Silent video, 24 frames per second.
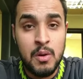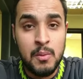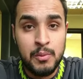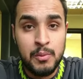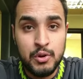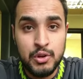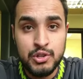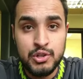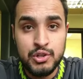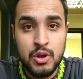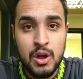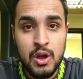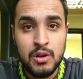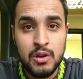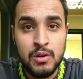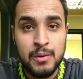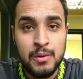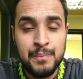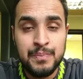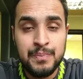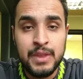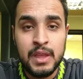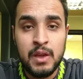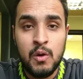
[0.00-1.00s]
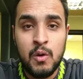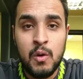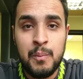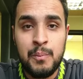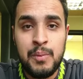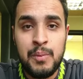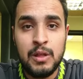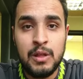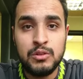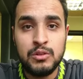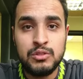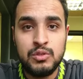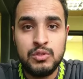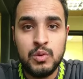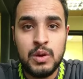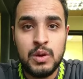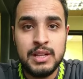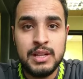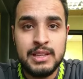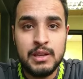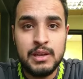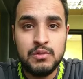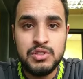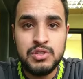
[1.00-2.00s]
Para o jogo, o Paulo Turra
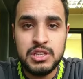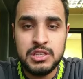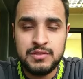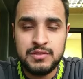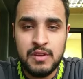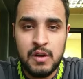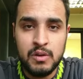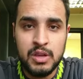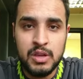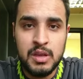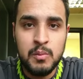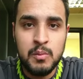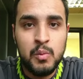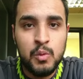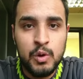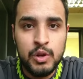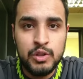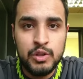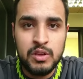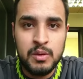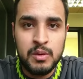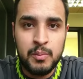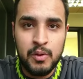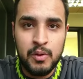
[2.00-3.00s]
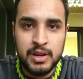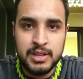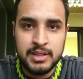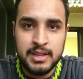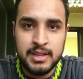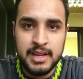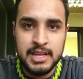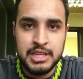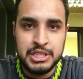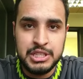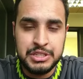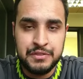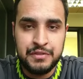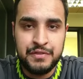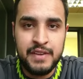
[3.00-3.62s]
tem um desfalque muito importante.